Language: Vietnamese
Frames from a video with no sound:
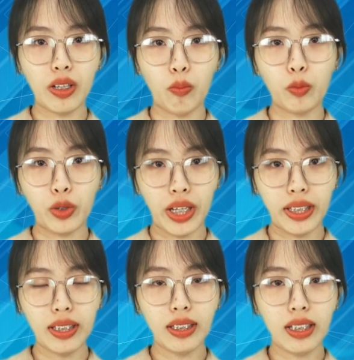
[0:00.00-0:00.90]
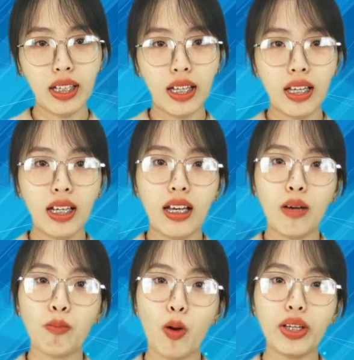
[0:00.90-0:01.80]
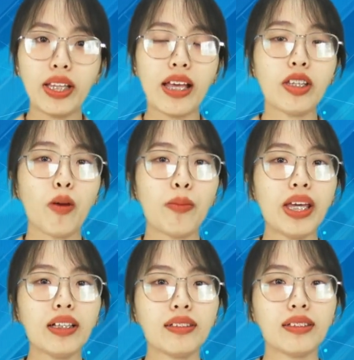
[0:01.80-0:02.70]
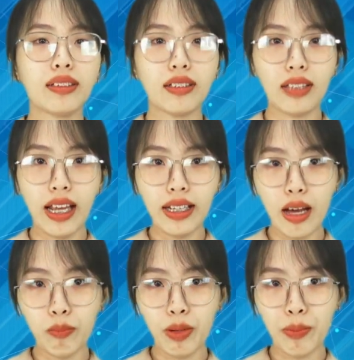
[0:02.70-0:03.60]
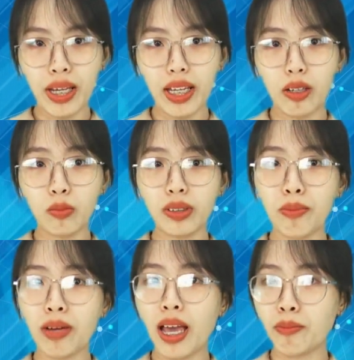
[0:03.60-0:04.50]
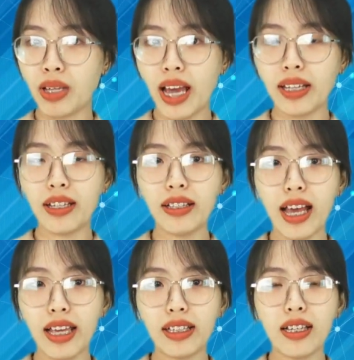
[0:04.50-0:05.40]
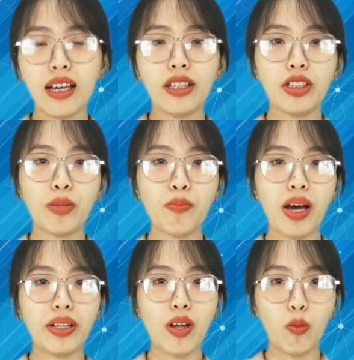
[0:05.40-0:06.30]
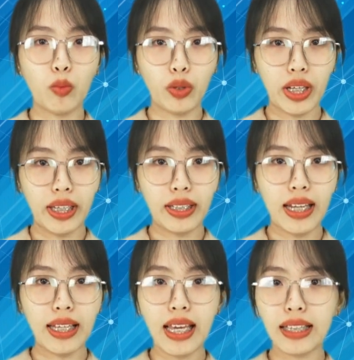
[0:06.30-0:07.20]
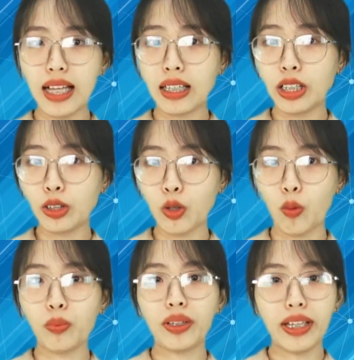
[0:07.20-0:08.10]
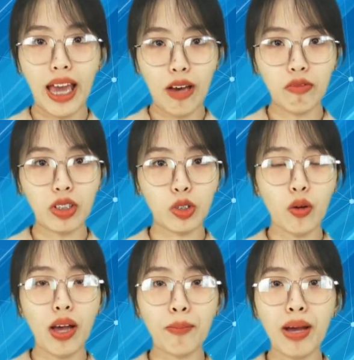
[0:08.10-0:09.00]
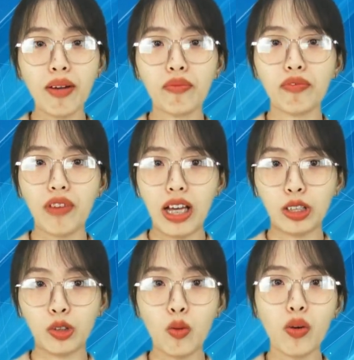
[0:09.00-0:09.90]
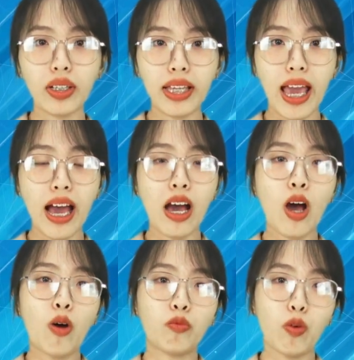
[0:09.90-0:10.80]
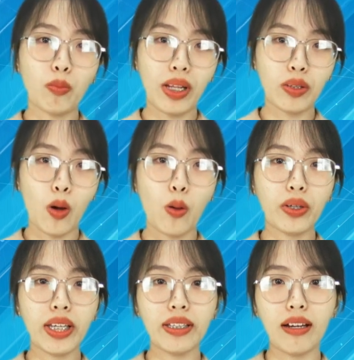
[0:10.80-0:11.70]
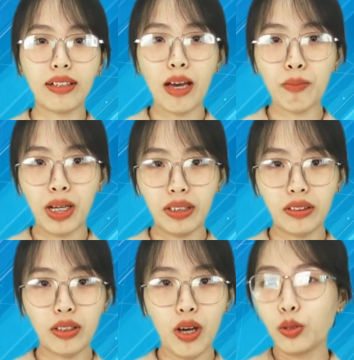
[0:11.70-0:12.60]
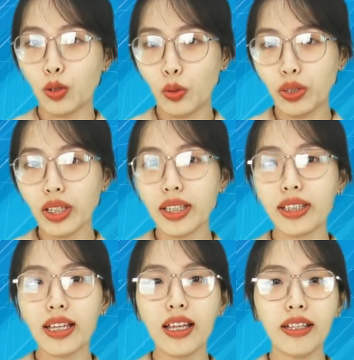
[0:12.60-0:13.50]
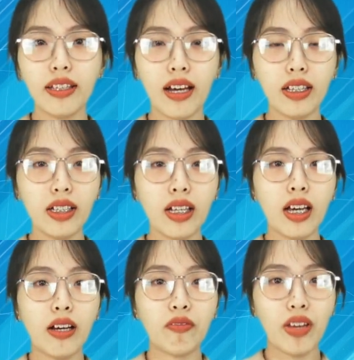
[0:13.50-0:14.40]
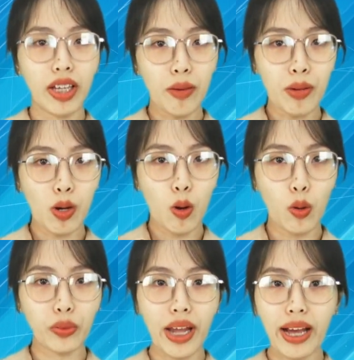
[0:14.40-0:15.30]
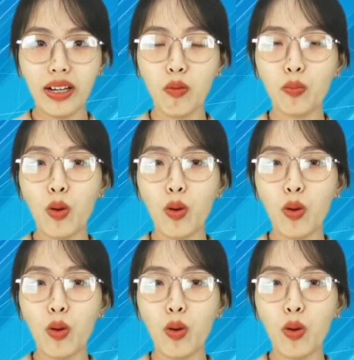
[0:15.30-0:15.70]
đậu mùa khỉ. Bộ Y tế cho biết, từ tháng năm năm hai nghìn không trăm hai mươi hai đến nay, dịch bệnh đậu mùa khỉ đã gia tăng liên tục cả về số ca mắc và số quốc gia, vùng lãnh thổ ghi nhận ca bệnh. Tổ chức Y tế Thế giới W H O đã công